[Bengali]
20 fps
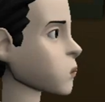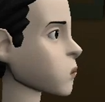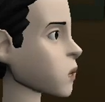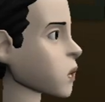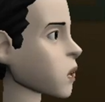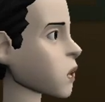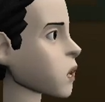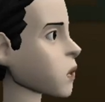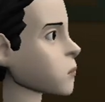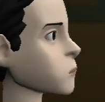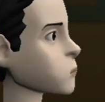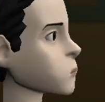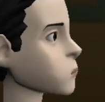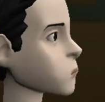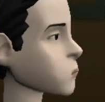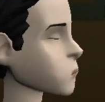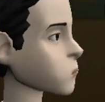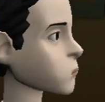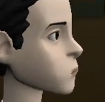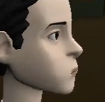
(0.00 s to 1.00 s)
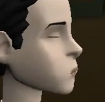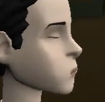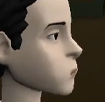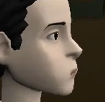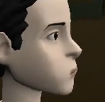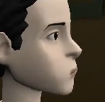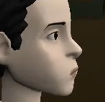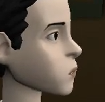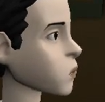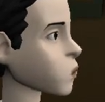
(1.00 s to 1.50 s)
ছেলে
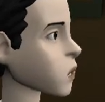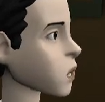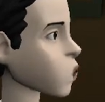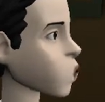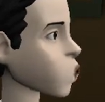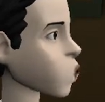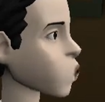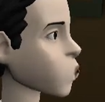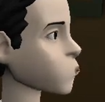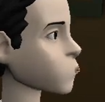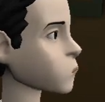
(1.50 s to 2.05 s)
ওকে